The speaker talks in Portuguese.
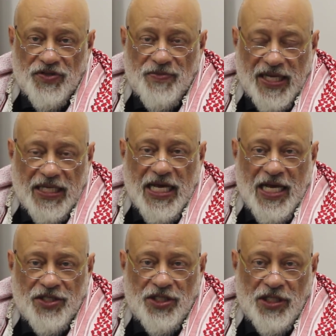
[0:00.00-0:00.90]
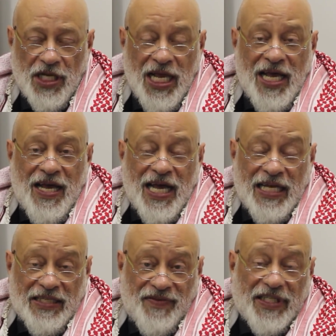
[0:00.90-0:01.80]
que use maquiagem,
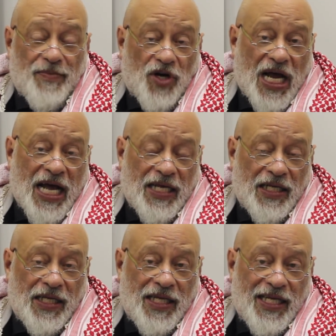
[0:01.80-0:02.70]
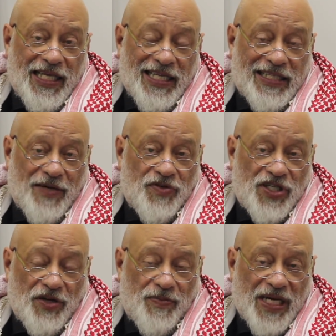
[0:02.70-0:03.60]
ainda vai demorar então, o
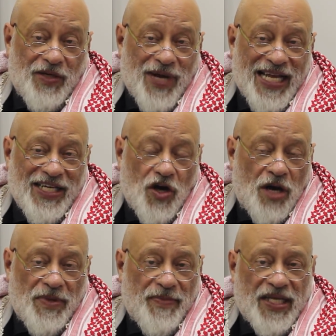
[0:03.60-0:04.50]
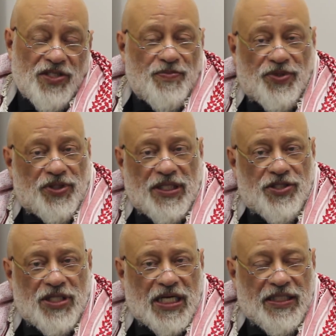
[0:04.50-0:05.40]
ser humano é enormemente
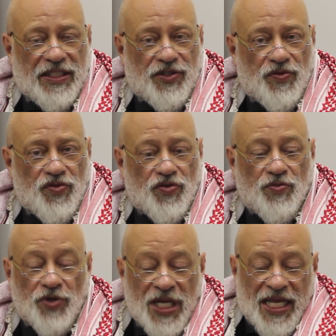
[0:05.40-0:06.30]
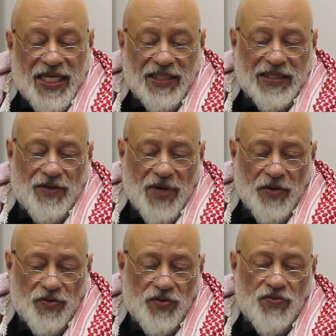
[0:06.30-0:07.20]
importante na cadeia de consumo. Então,
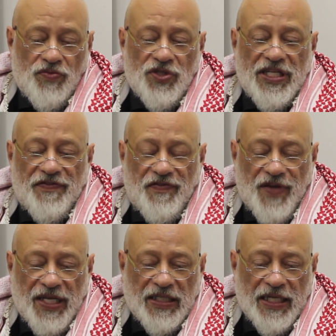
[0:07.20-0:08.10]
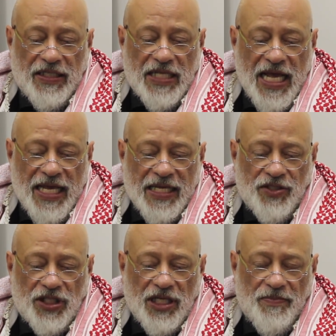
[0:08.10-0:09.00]
alguns defendem a ideia
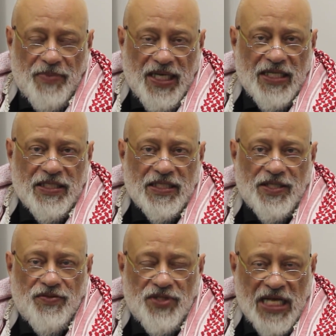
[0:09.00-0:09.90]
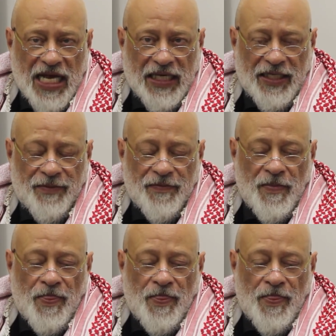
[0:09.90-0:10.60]
de que empresas que usarem